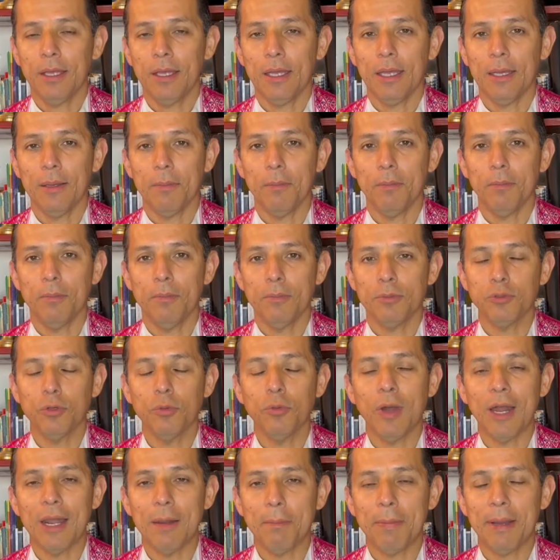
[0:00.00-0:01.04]
eh,
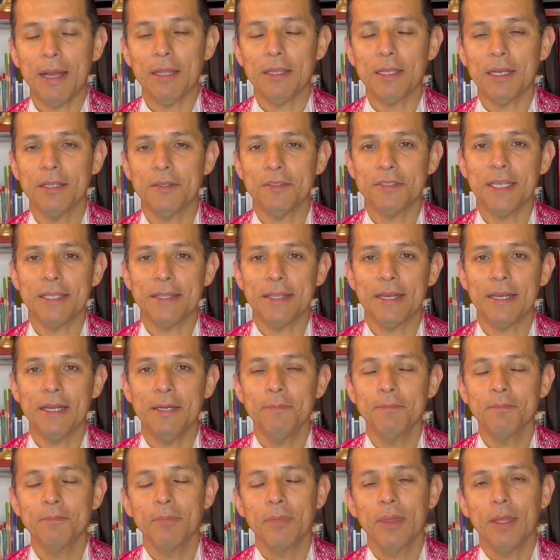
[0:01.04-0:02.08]
subo al Padre, etc.